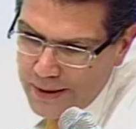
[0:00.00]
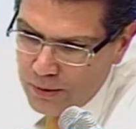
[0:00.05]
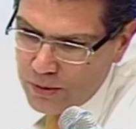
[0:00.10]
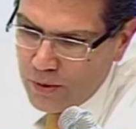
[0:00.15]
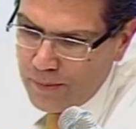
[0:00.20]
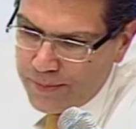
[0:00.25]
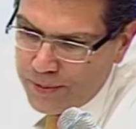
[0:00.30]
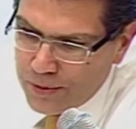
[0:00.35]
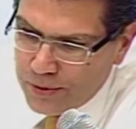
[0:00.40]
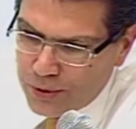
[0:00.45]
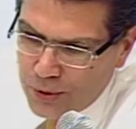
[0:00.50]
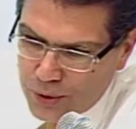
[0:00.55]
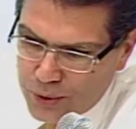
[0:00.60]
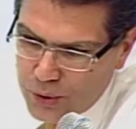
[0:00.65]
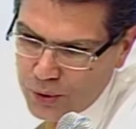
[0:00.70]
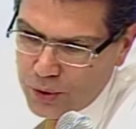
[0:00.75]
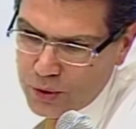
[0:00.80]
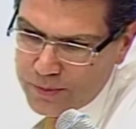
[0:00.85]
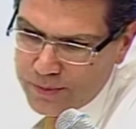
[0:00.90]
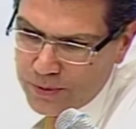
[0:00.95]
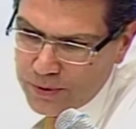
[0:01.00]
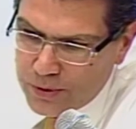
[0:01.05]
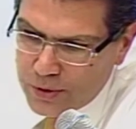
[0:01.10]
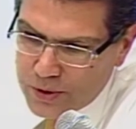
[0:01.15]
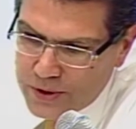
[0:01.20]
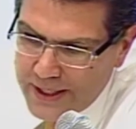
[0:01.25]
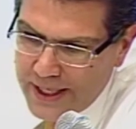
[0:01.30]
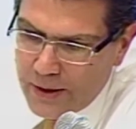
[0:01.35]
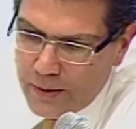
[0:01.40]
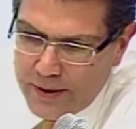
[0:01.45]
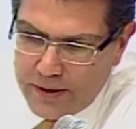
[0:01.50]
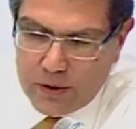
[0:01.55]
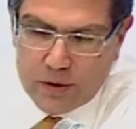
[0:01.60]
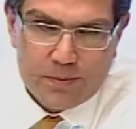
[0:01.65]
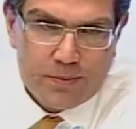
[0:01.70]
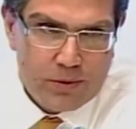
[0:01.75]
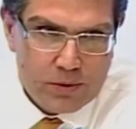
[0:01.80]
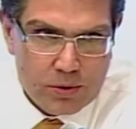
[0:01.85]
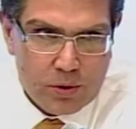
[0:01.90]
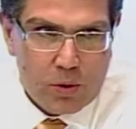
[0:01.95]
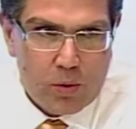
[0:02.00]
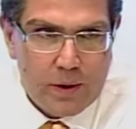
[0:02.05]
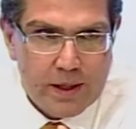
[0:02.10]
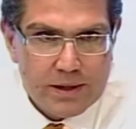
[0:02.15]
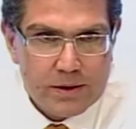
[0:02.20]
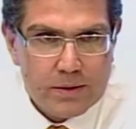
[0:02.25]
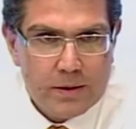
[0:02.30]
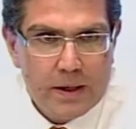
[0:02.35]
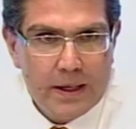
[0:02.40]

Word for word: 1.8, 2.0 y 2.4.